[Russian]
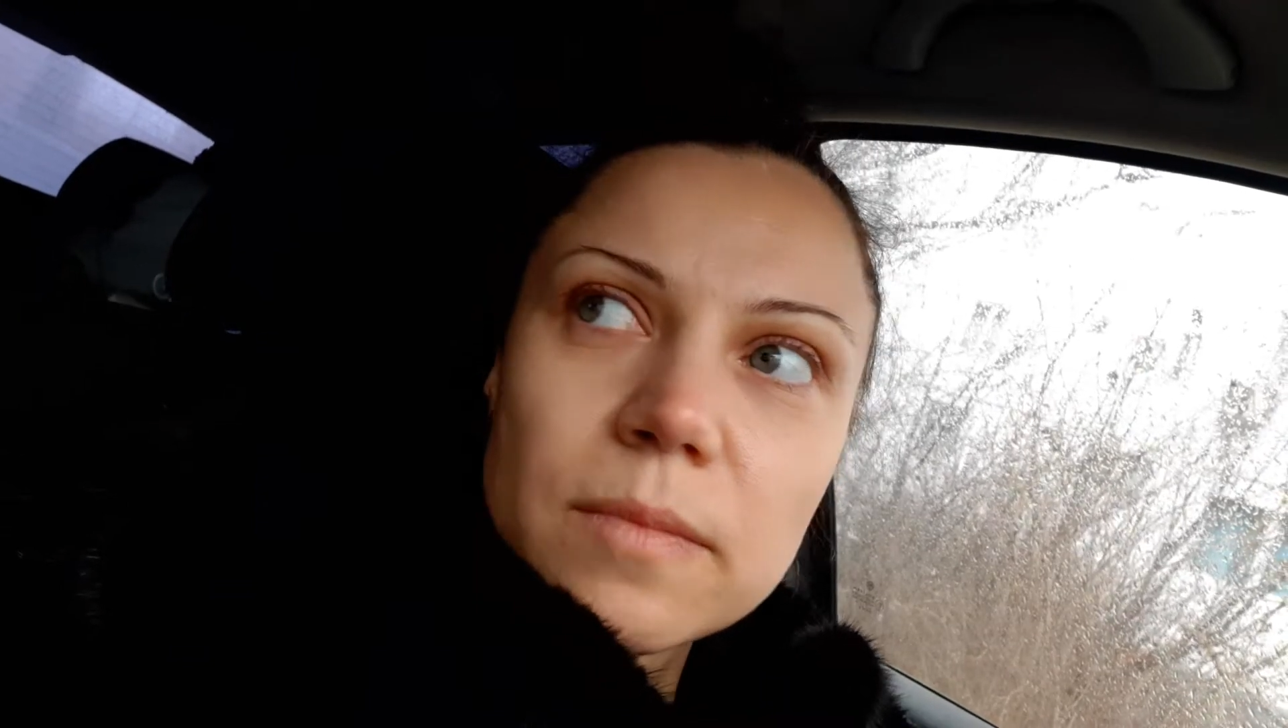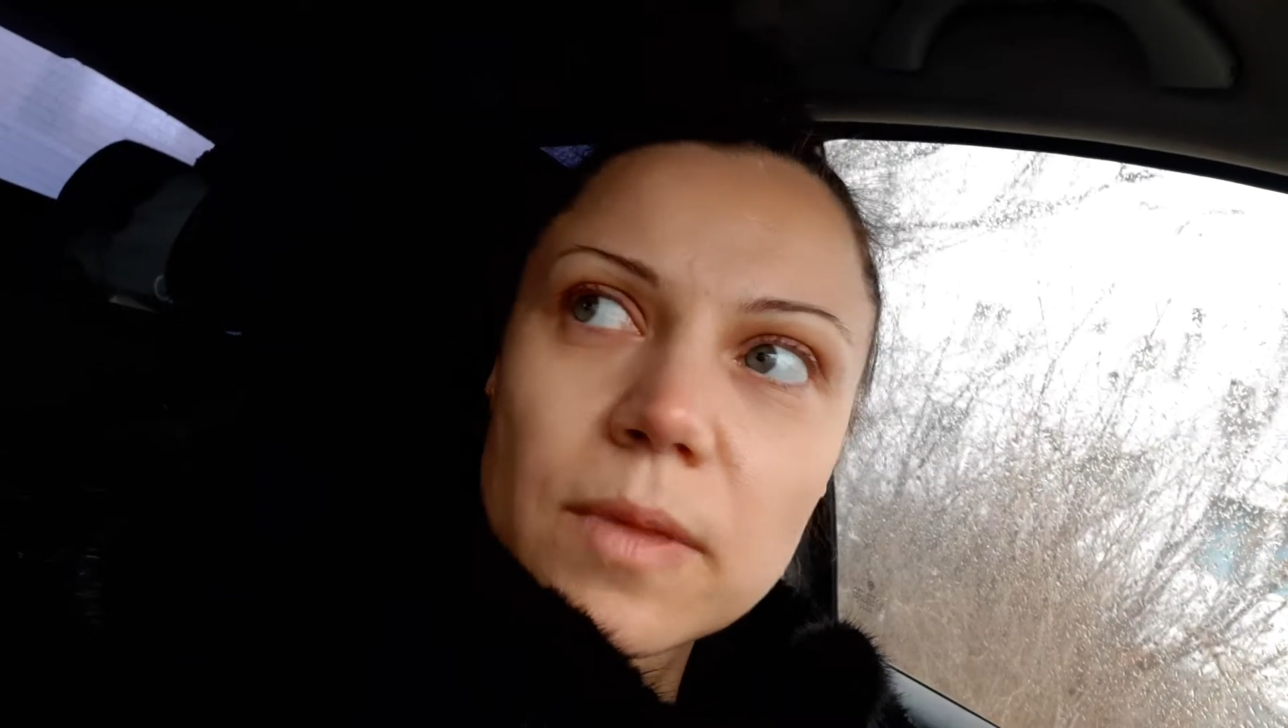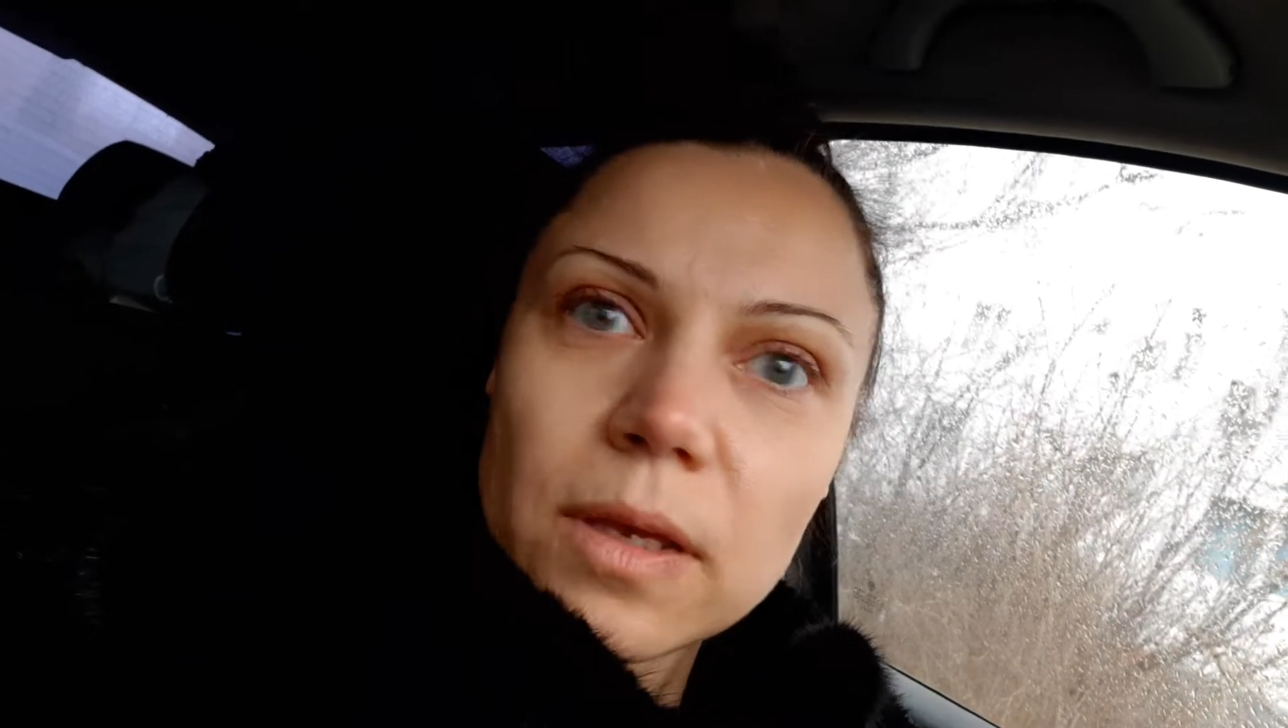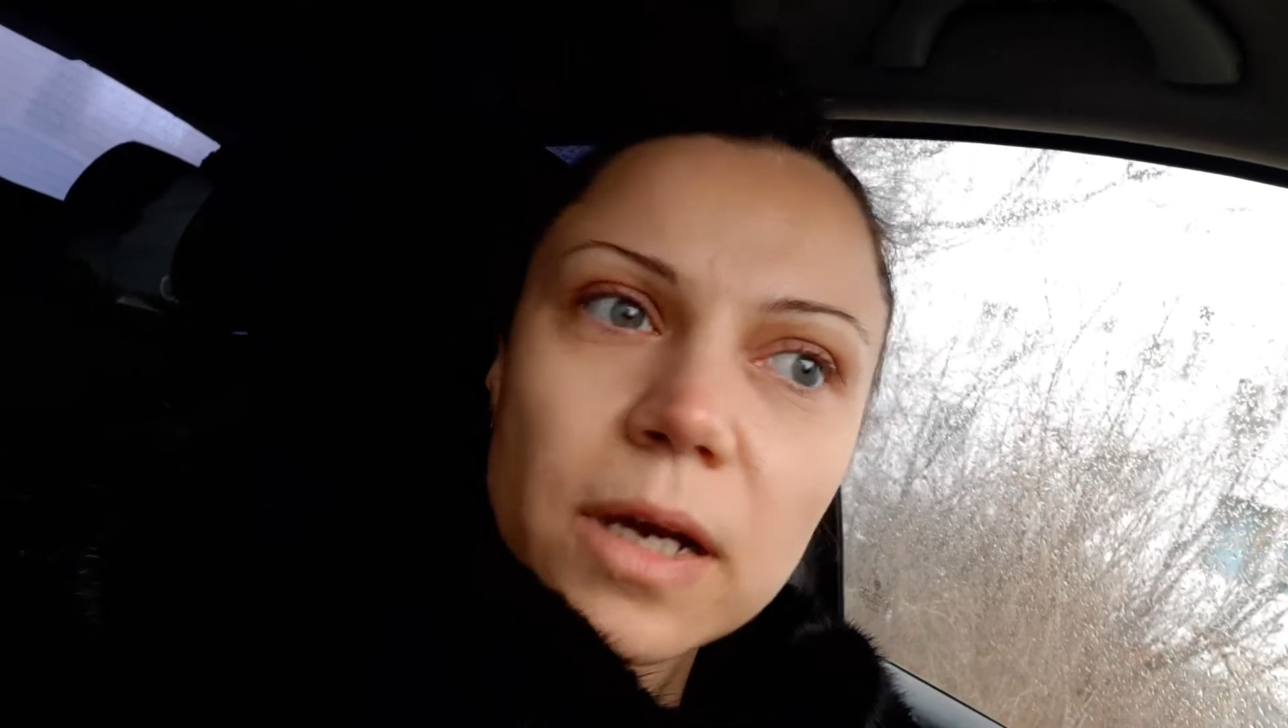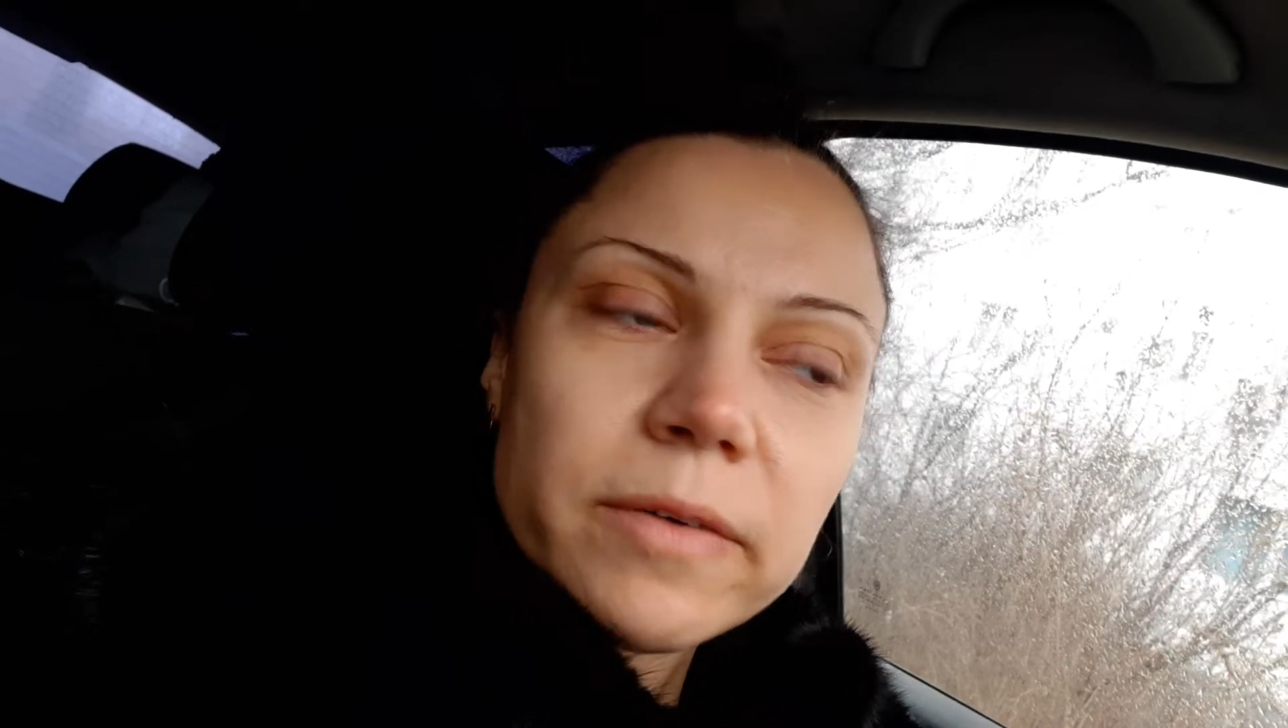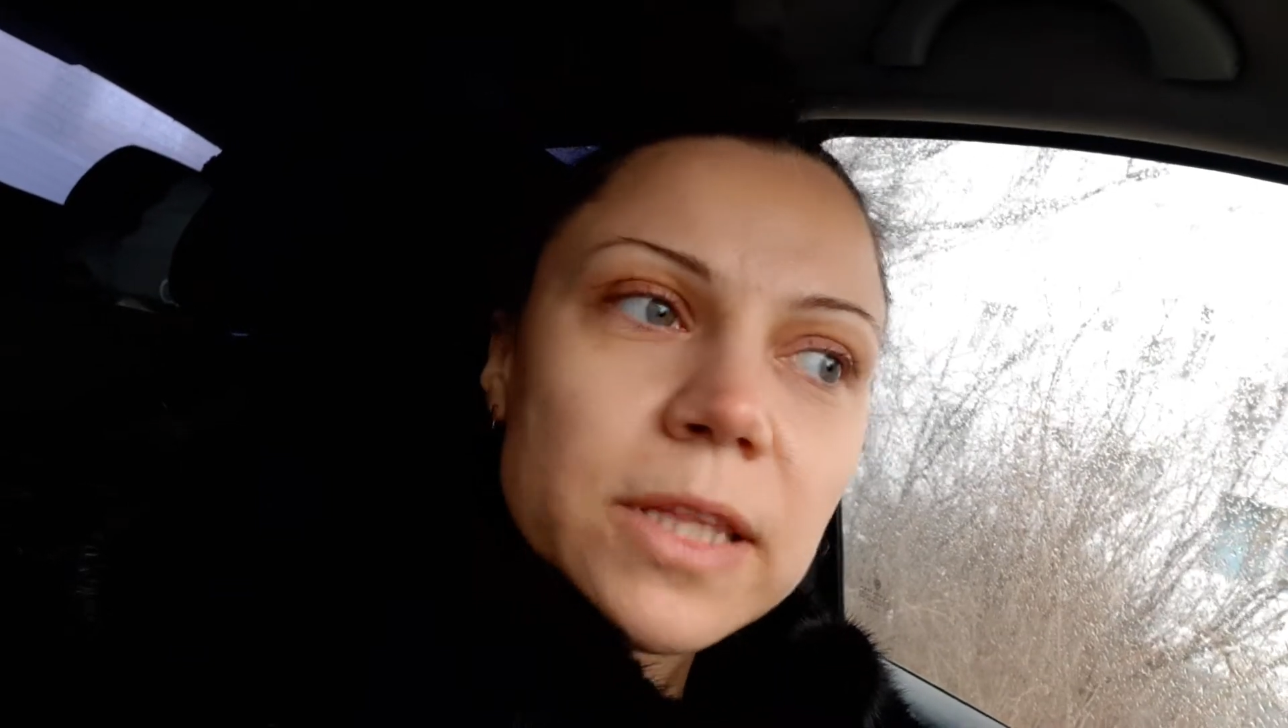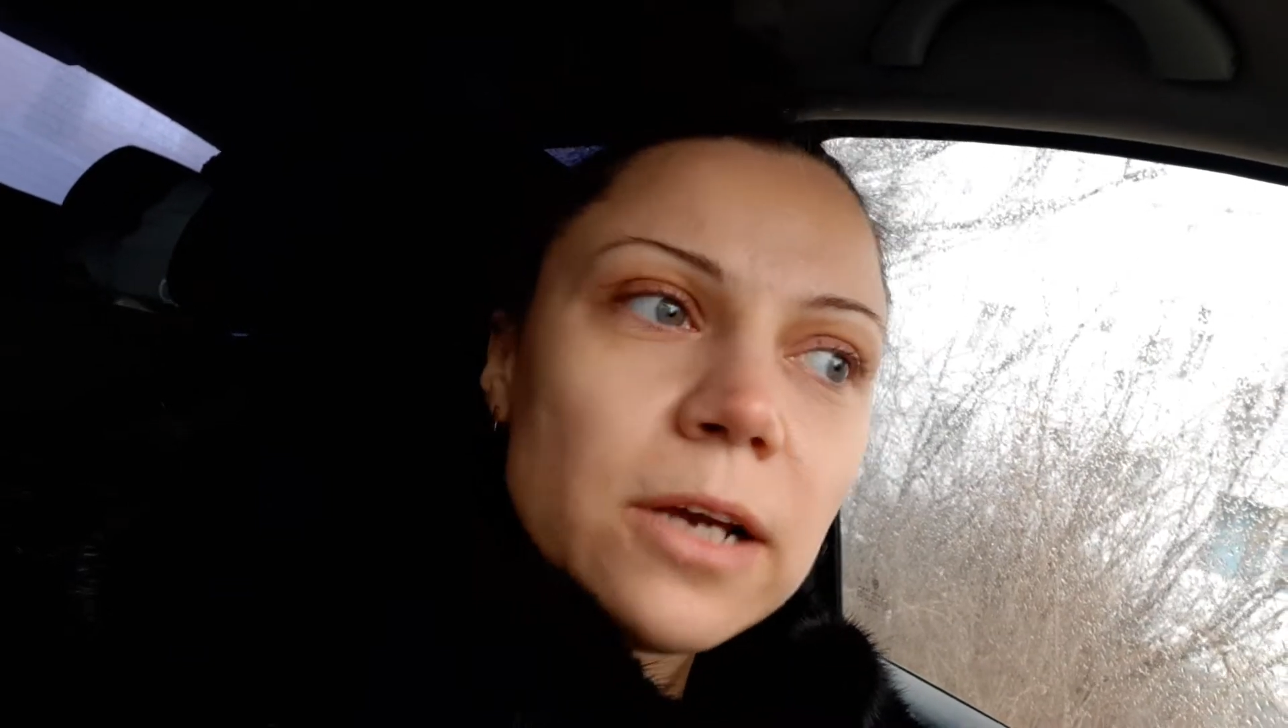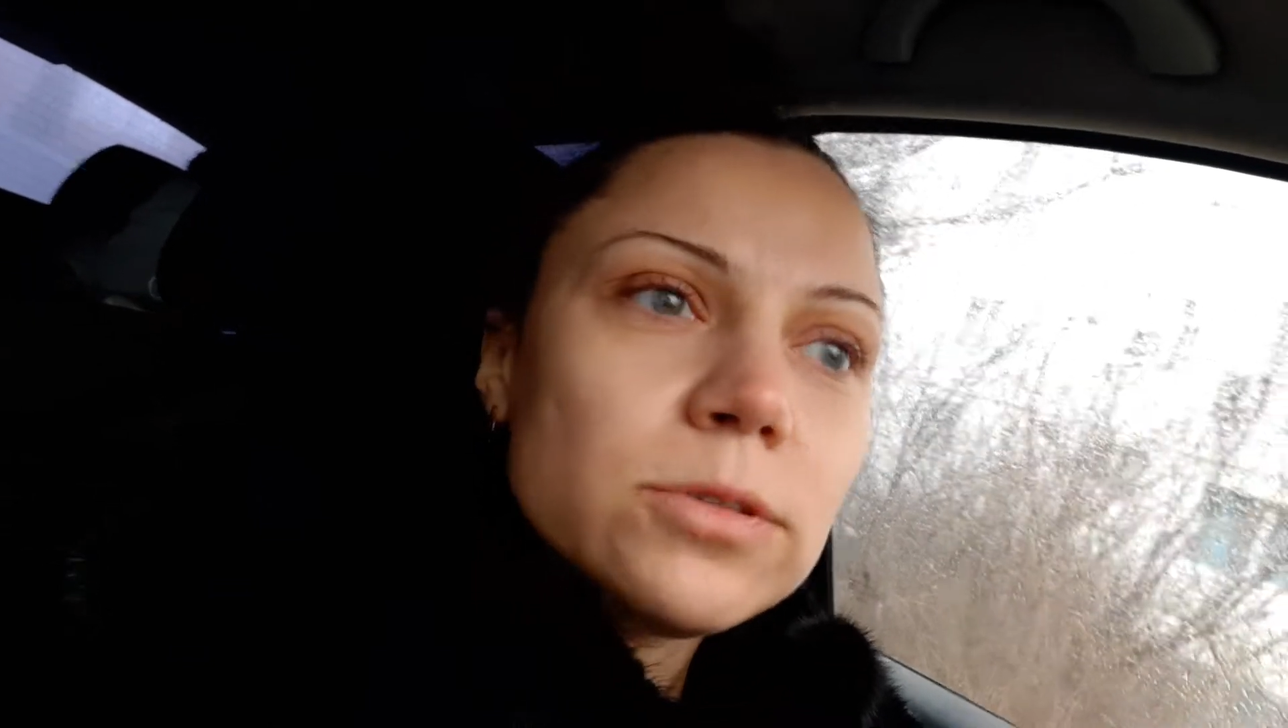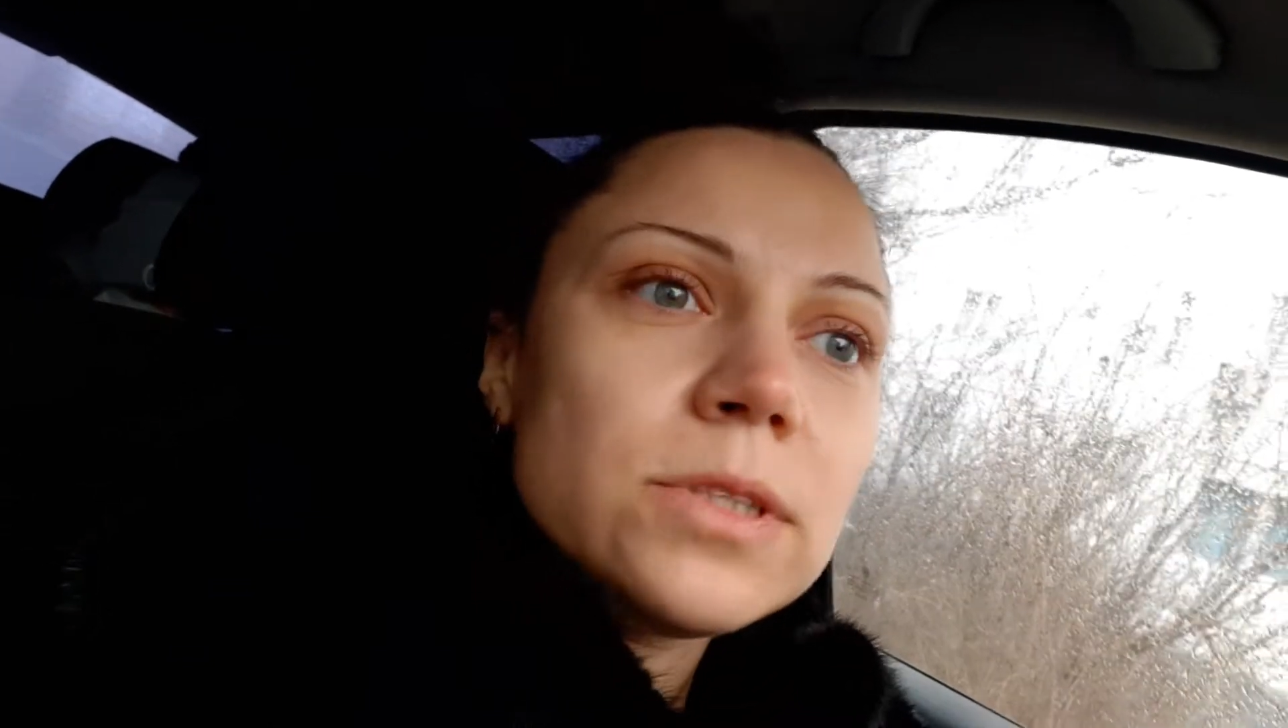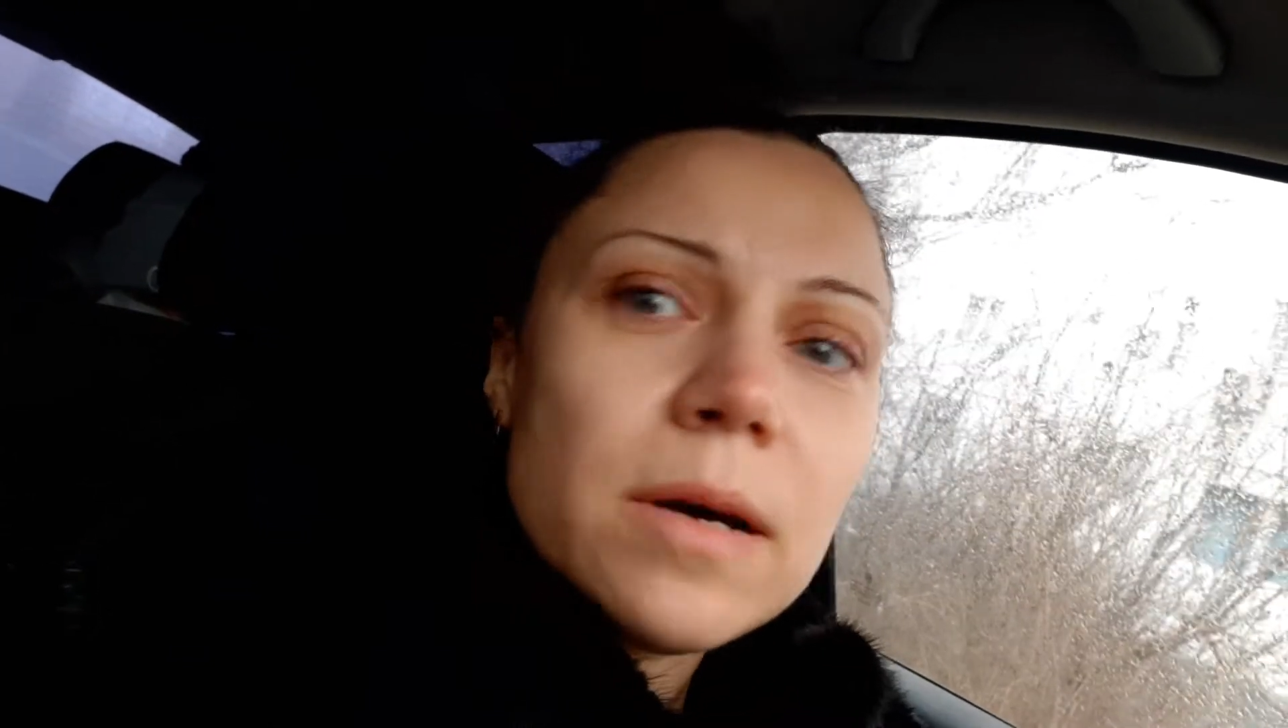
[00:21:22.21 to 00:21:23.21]
Я
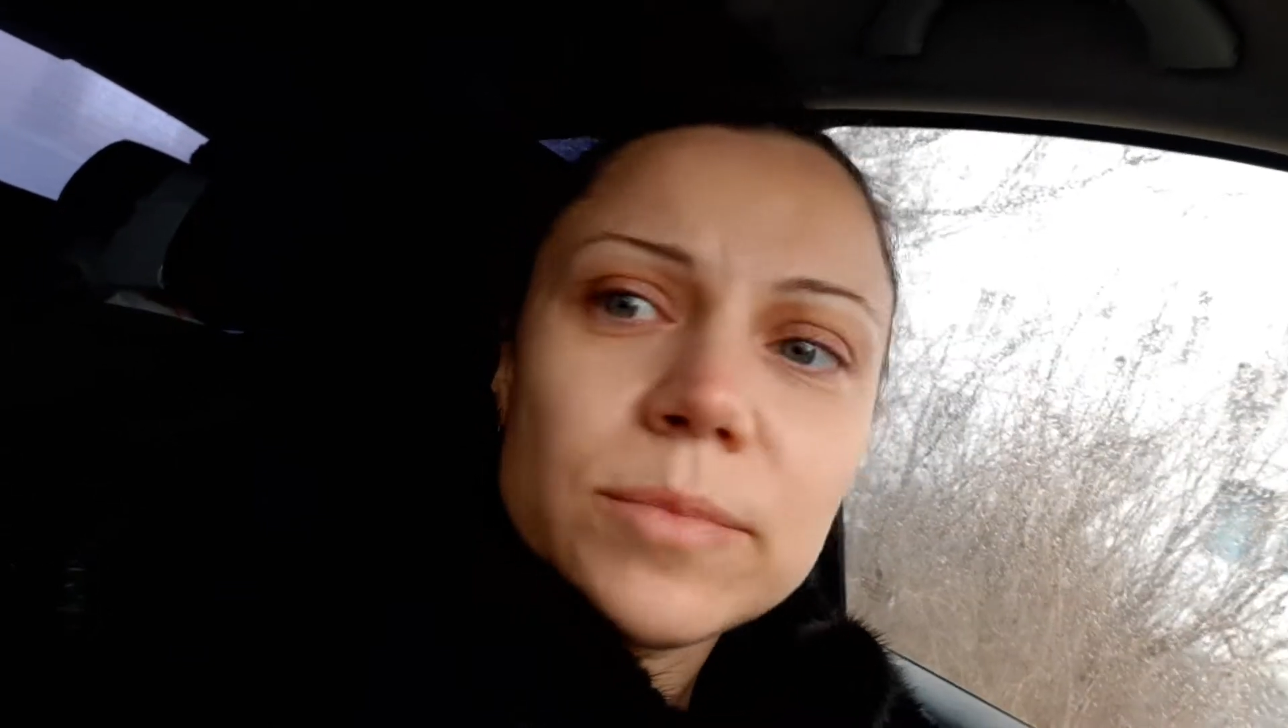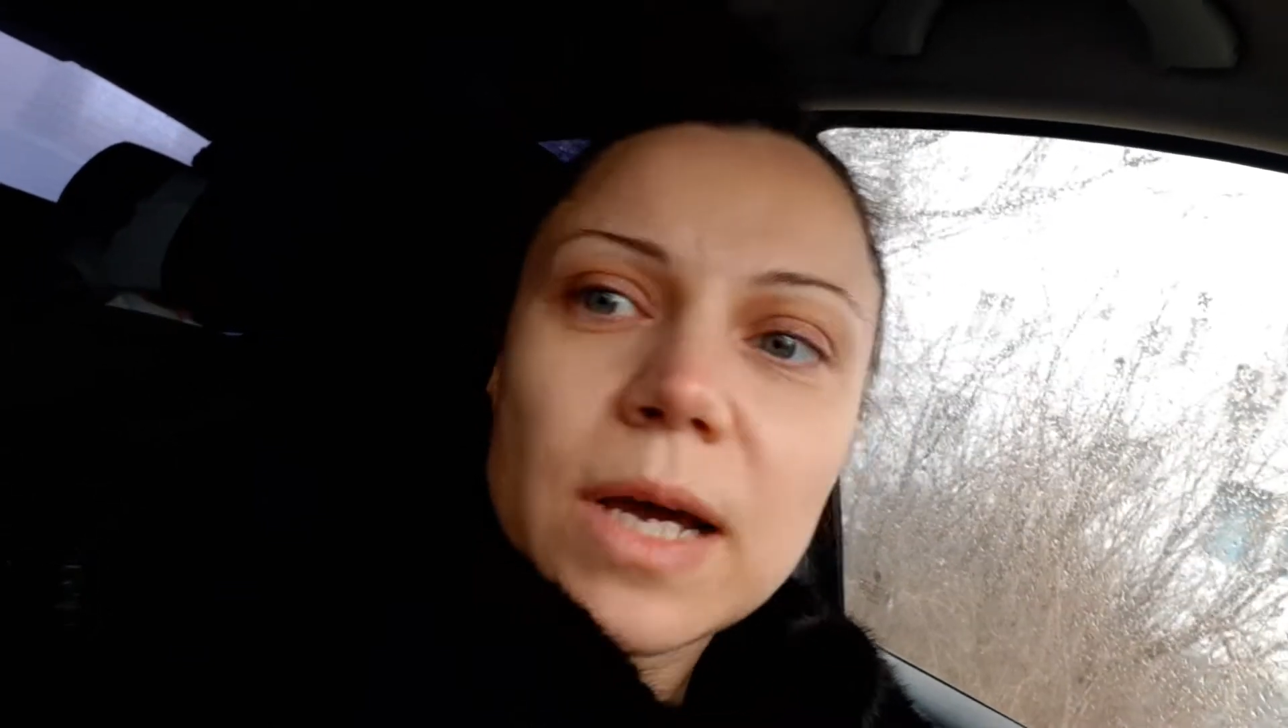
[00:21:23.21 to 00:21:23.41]
хватаюсь там,